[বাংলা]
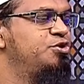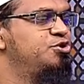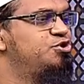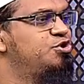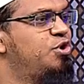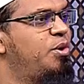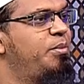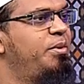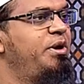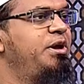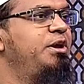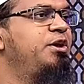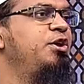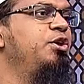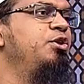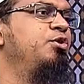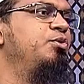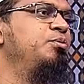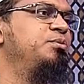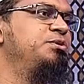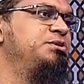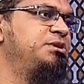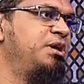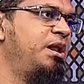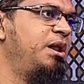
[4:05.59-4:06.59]
সবাইকেই
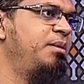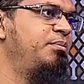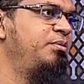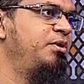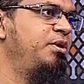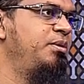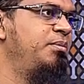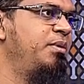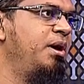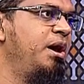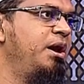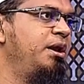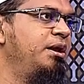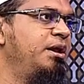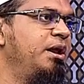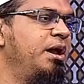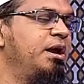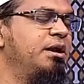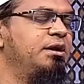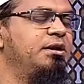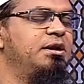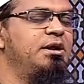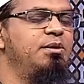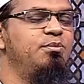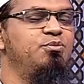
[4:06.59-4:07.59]
তুমি সালাম দিবা এটা
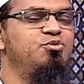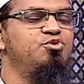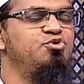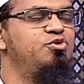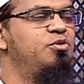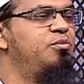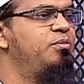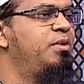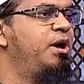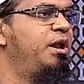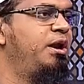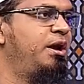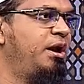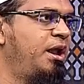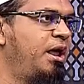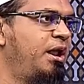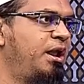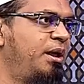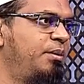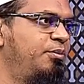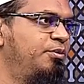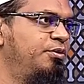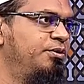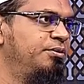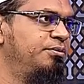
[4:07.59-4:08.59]
একটা মুসলমানের
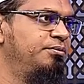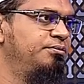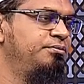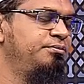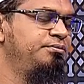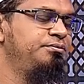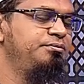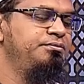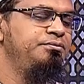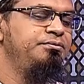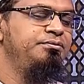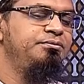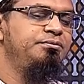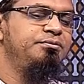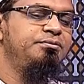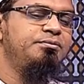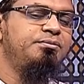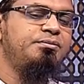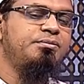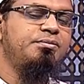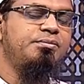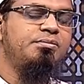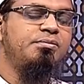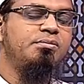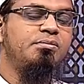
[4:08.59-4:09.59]
আলামত
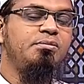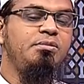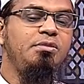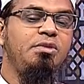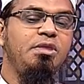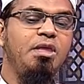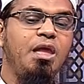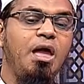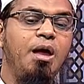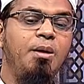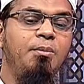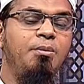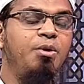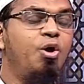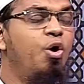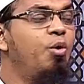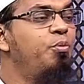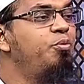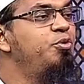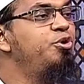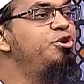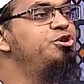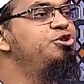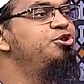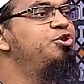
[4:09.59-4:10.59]
আমরা
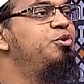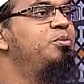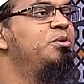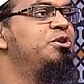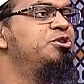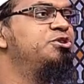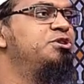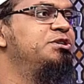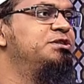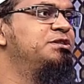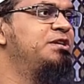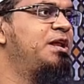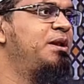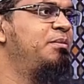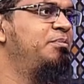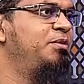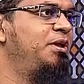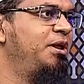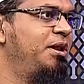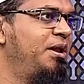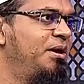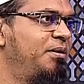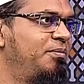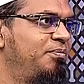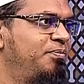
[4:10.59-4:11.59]
অপরিচিত মানুষকে সালাম
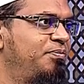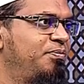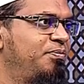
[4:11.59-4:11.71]
দিই না